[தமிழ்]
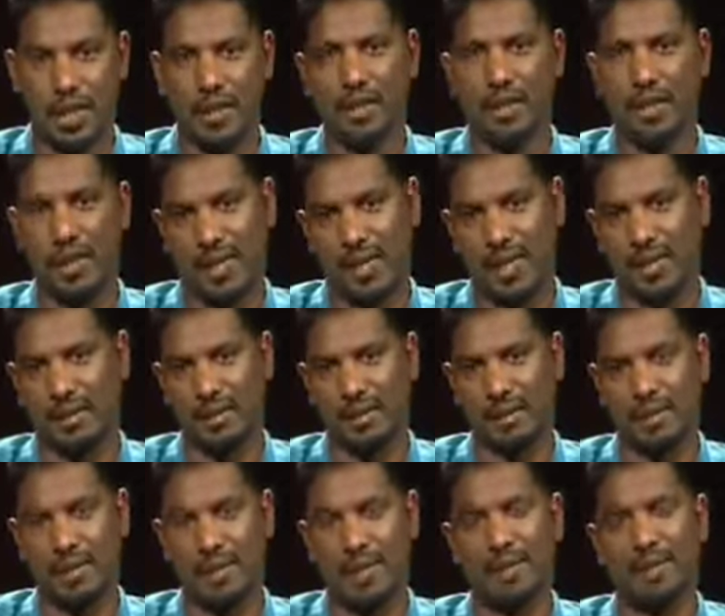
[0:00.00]
உங்கள் அனைவரையும்
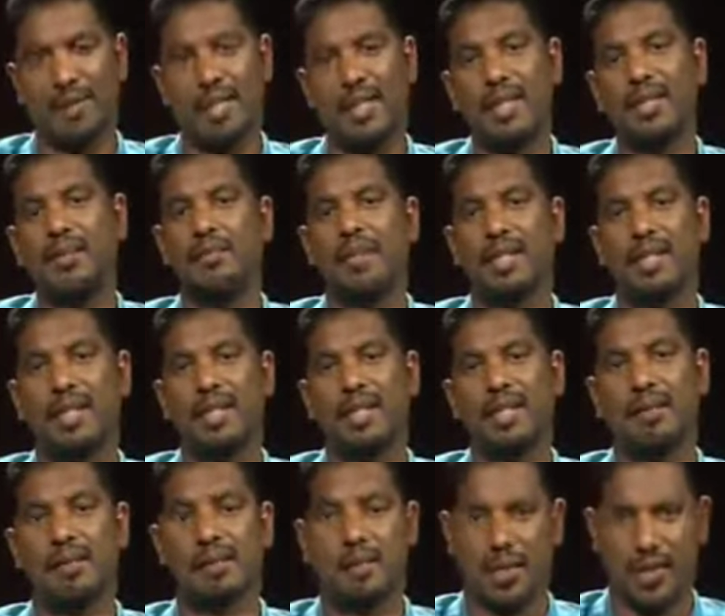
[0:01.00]
சந்திப்பதில் மிக்க
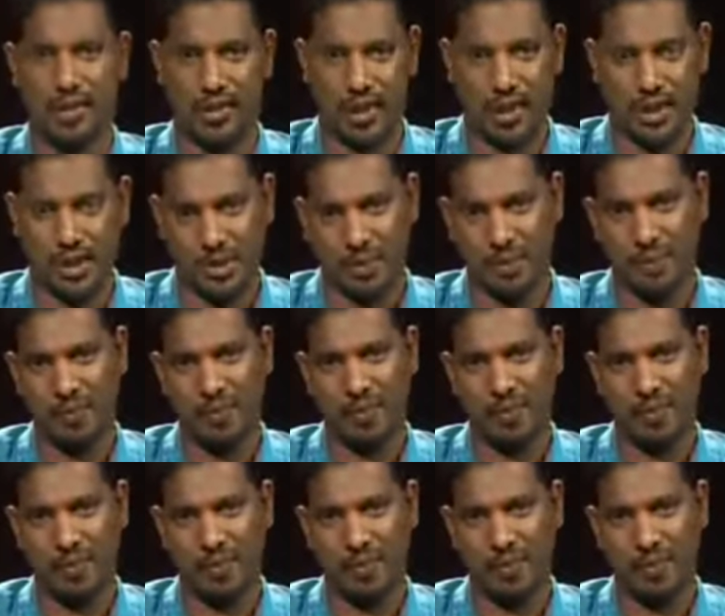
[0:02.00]
மகிழ்ச்சி அடைகிறோம்